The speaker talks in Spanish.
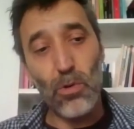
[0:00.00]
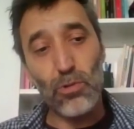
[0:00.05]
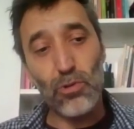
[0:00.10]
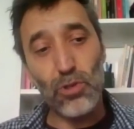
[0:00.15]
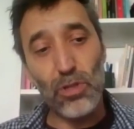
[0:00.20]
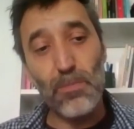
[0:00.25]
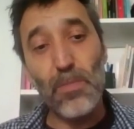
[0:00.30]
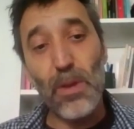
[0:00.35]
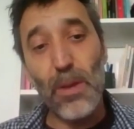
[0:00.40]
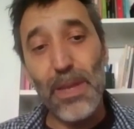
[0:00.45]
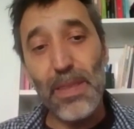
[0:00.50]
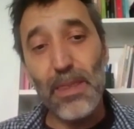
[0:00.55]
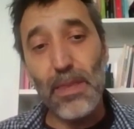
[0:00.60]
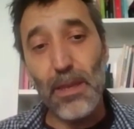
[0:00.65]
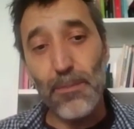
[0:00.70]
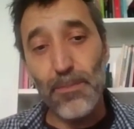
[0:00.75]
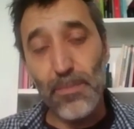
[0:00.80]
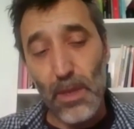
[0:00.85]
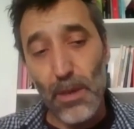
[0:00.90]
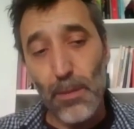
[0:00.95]

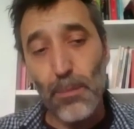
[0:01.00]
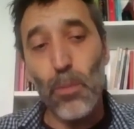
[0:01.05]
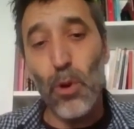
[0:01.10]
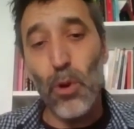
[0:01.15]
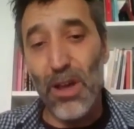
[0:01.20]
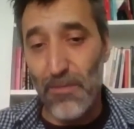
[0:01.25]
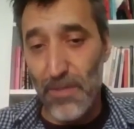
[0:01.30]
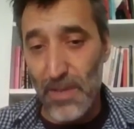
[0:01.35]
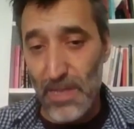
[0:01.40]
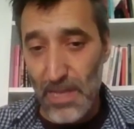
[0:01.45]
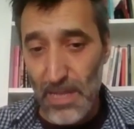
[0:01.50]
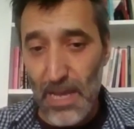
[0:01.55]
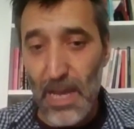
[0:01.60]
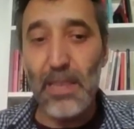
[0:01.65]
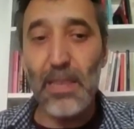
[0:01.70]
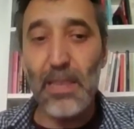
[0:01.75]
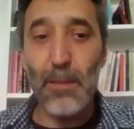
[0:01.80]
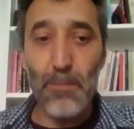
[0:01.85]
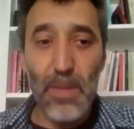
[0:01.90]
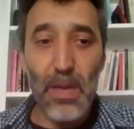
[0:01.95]
simplemente por
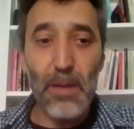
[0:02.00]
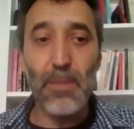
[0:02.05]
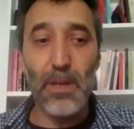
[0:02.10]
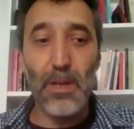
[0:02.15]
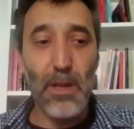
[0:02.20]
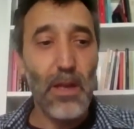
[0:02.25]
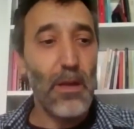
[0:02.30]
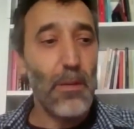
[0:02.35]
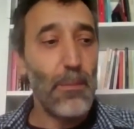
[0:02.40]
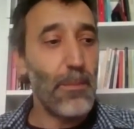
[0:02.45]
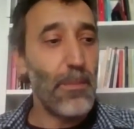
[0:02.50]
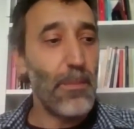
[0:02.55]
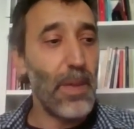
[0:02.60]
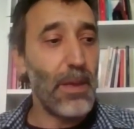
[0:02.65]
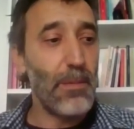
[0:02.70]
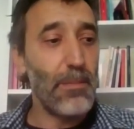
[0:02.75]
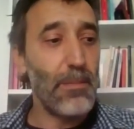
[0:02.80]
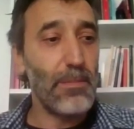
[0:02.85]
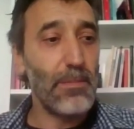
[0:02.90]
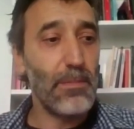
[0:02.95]
afinidad también
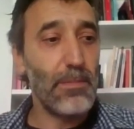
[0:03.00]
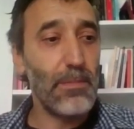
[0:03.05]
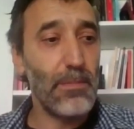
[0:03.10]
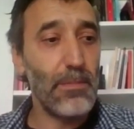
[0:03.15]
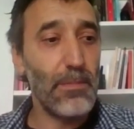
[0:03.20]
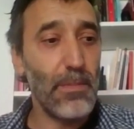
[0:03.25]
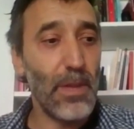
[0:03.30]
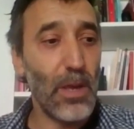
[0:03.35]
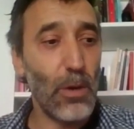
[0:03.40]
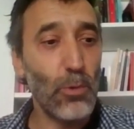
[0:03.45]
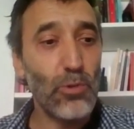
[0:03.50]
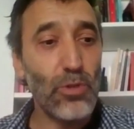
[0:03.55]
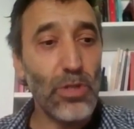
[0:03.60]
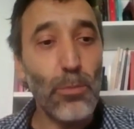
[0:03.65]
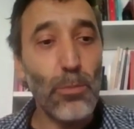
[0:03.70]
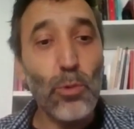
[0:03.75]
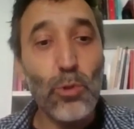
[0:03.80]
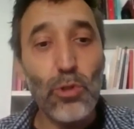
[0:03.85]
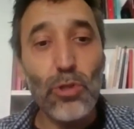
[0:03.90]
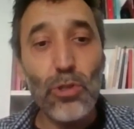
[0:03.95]
me, gusta
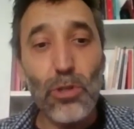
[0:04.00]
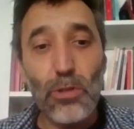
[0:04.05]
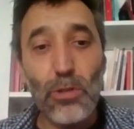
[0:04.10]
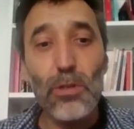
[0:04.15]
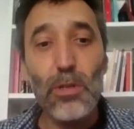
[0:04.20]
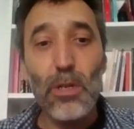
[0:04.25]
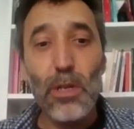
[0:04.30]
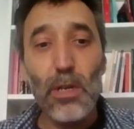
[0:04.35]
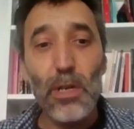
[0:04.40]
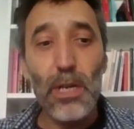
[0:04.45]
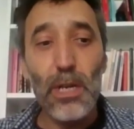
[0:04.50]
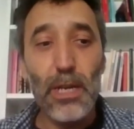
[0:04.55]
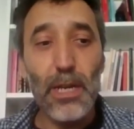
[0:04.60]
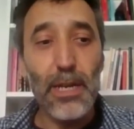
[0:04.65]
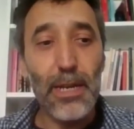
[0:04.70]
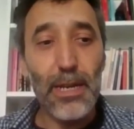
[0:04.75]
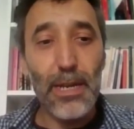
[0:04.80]
mucho eh,